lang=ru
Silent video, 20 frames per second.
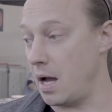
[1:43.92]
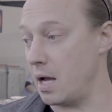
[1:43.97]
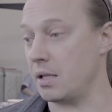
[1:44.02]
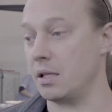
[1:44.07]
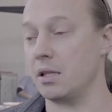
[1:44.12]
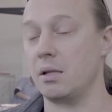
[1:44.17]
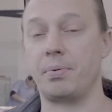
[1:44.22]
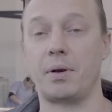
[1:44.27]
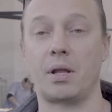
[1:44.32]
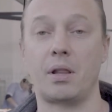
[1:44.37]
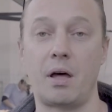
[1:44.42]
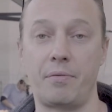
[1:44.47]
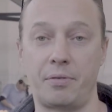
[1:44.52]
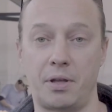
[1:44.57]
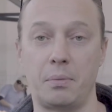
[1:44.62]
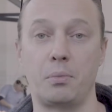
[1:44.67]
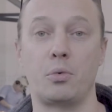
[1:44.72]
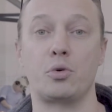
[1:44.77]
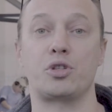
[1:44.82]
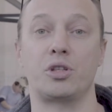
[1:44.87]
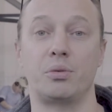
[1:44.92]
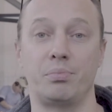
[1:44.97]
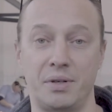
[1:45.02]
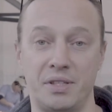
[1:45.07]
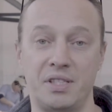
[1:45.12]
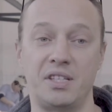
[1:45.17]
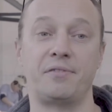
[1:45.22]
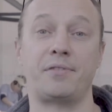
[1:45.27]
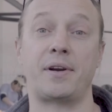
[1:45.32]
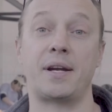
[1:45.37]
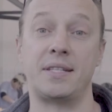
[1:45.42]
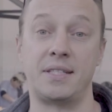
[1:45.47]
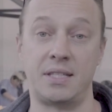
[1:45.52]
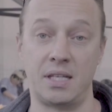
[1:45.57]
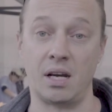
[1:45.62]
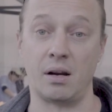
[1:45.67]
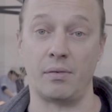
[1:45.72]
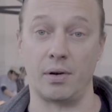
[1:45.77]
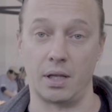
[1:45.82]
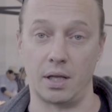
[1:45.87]
Она на прилавке может быть
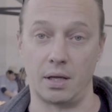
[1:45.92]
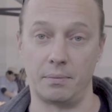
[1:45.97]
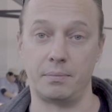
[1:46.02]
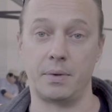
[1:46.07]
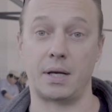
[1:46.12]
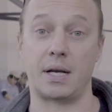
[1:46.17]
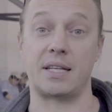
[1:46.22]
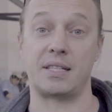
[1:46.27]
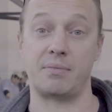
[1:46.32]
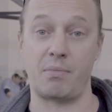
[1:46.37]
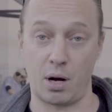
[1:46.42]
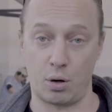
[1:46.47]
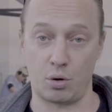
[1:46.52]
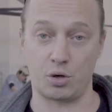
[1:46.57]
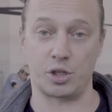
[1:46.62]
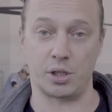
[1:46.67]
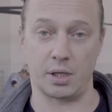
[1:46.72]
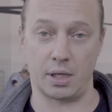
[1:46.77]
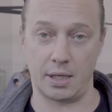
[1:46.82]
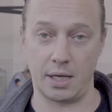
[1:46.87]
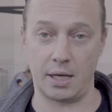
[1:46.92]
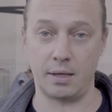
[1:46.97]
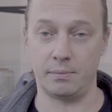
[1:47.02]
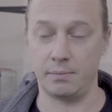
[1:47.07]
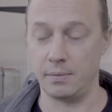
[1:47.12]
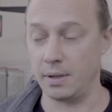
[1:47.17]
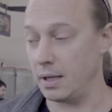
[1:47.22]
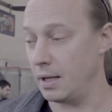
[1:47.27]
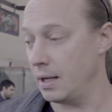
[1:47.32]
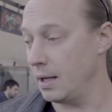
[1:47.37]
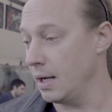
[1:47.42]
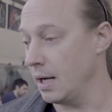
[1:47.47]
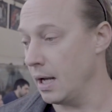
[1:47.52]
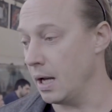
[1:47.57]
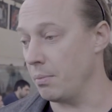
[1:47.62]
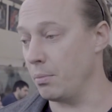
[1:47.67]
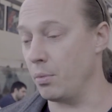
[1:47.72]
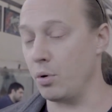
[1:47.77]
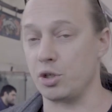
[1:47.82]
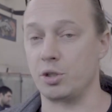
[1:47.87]
дефростирована, разморожена, да?
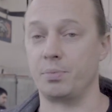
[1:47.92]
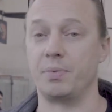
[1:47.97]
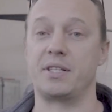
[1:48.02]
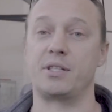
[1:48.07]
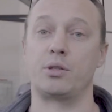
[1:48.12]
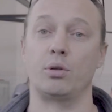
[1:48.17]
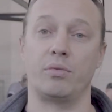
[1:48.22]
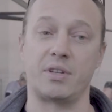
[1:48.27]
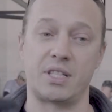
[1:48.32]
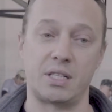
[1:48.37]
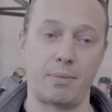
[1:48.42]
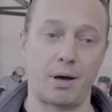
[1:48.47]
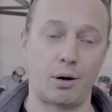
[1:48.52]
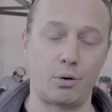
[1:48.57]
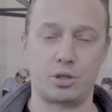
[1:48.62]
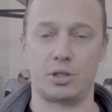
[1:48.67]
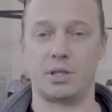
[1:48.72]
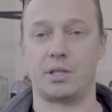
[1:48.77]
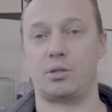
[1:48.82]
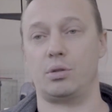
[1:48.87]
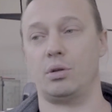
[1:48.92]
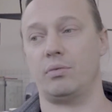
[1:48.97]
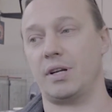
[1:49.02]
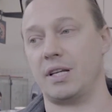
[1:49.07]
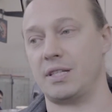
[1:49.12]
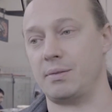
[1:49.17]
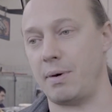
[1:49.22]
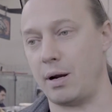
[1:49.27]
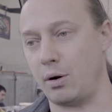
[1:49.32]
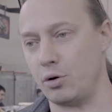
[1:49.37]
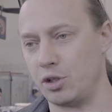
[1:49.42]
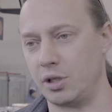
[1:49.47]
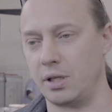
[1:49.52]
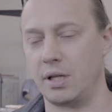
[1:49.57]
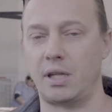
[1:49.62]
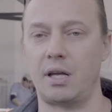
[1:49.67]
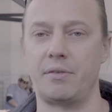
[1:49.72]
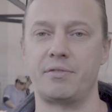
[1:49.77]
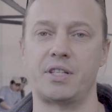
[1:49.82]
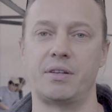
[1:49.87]
Может быть снова заморожена, снова
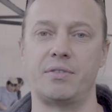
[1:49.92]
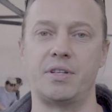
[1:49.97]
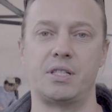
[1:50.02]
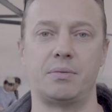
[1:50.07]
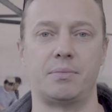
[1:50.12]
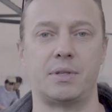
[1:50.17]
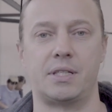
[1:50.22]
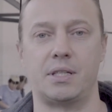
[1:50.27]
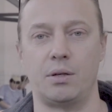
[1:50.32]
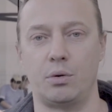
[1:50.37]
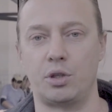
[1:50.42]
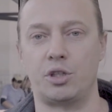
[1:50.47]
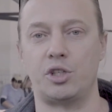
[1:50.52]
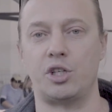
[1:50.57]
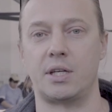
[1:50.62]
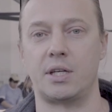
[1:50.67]
разморожена, там в зависимости от